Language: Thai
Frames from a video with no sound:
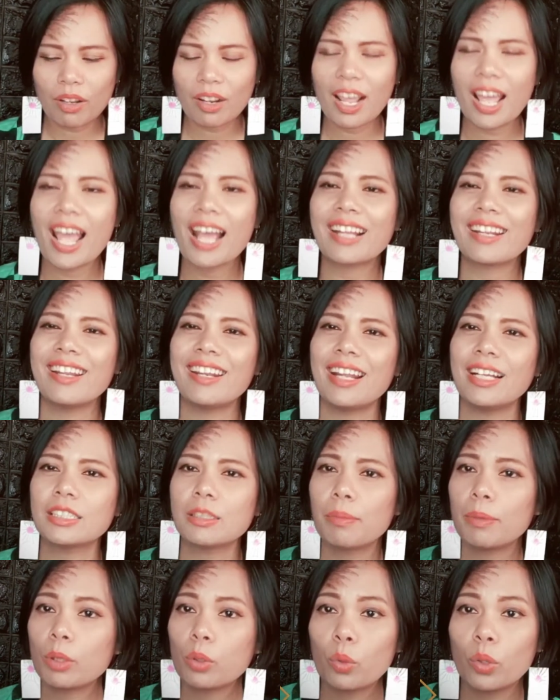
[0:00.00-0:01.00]
แรกเนี่ยน่า
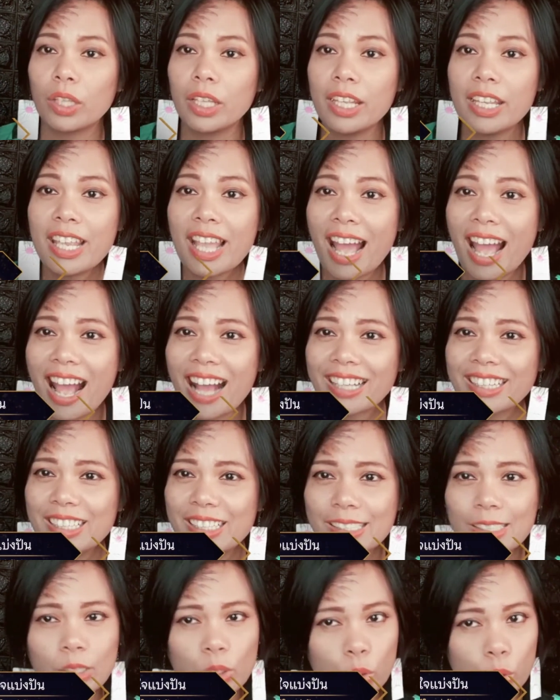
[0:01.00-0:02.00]
จะเป็นตัวที่ยาก
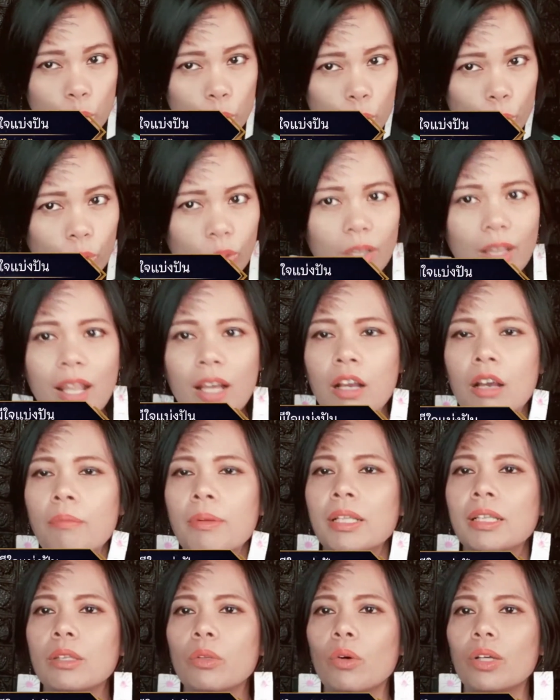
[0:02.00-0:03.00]
ที่สุดแล้วก็
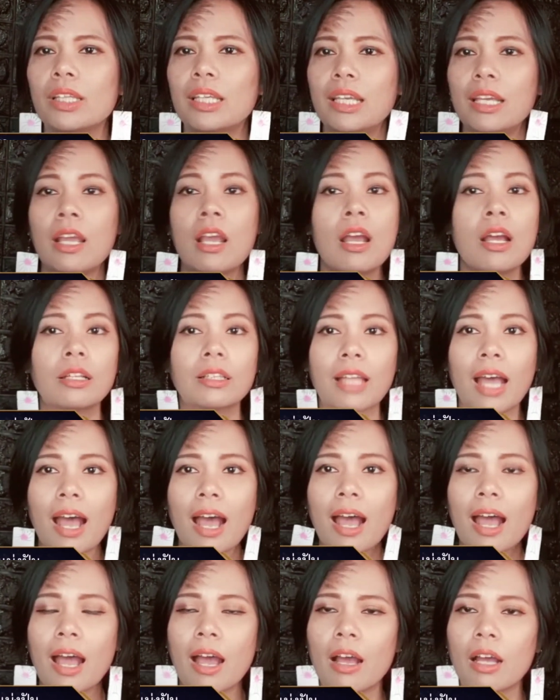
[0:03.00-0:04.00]
เป็นตัวที่
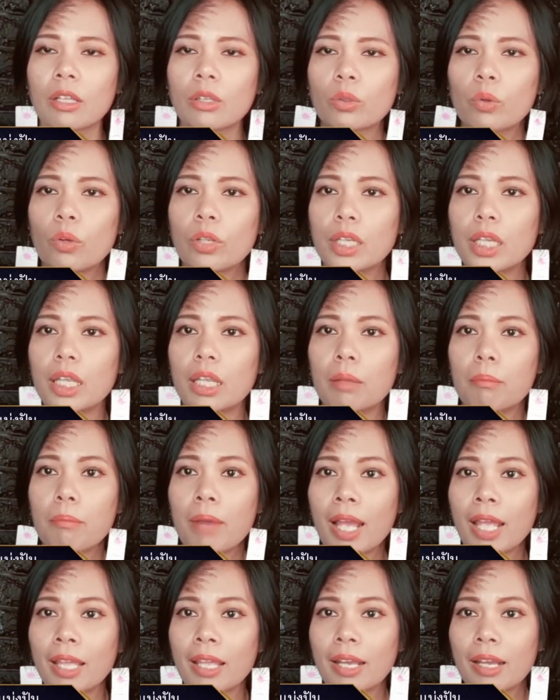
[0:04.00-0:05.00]
ถ้าตัวนี้
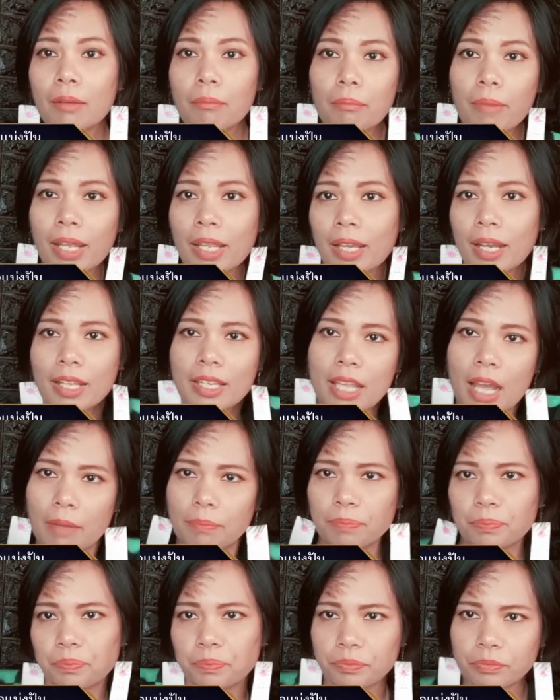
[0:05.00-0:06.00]
ไม่ขยับ
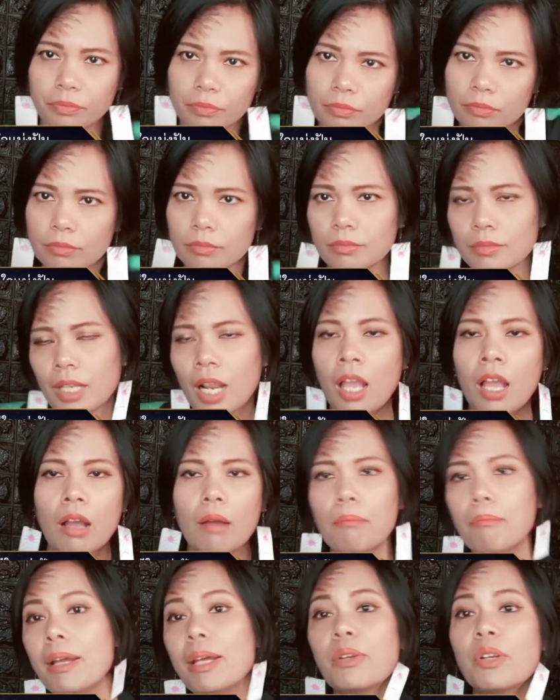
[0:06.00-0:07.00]

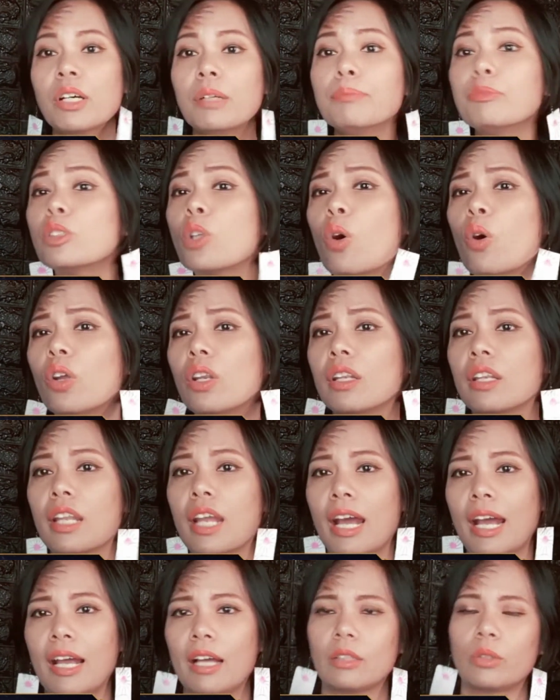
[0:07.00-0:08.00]
ไม่เริ่มต้น
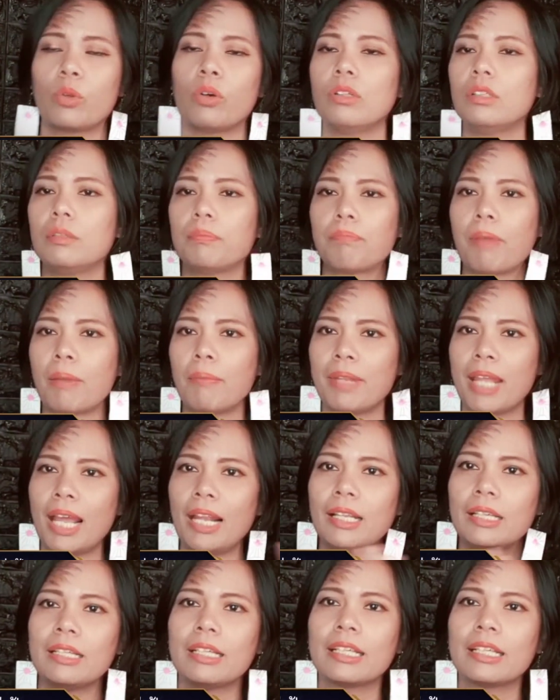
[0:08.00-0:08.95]
นะคะตัวอื่นไปไม่ได้เลย